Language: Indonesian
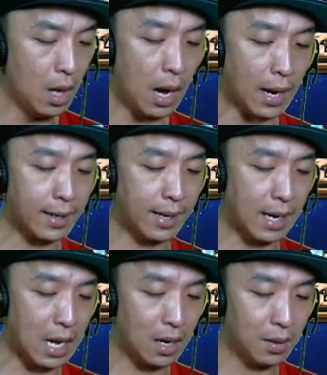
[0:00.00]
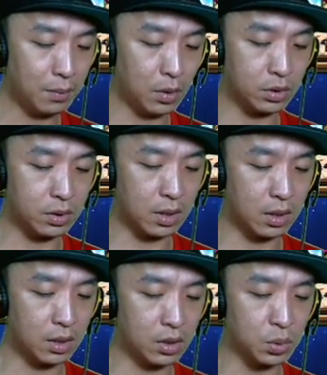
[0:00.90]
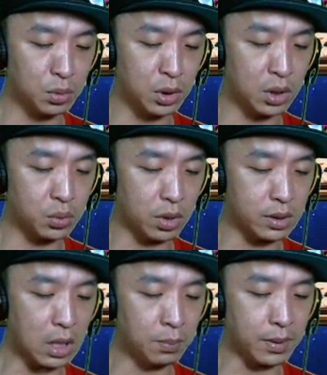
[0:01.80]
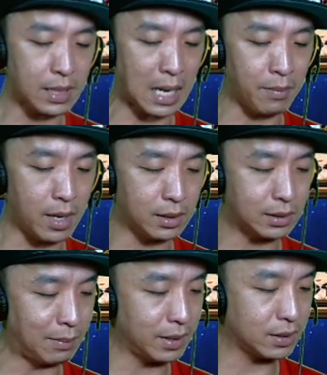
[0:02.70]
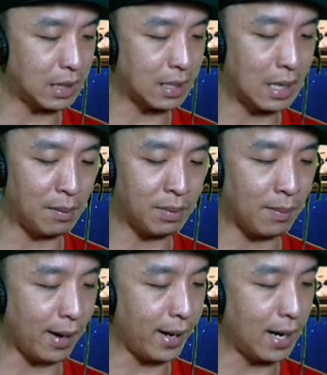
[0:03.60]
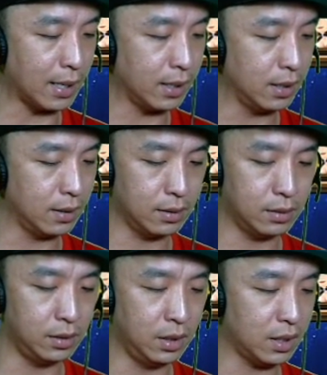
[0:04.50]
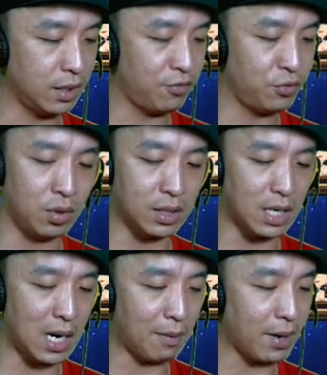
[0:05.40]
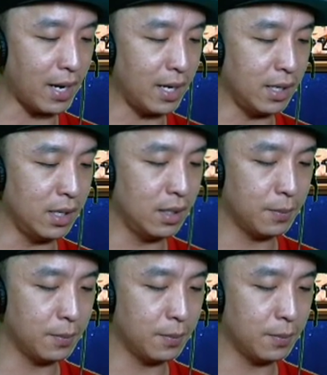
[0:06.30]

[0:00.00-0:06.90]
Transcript: Ardela Monster Summoner Sword tahun pertama sampai sekarang nggak pernah pakai lagi di Rift juga saya nggak pakai ini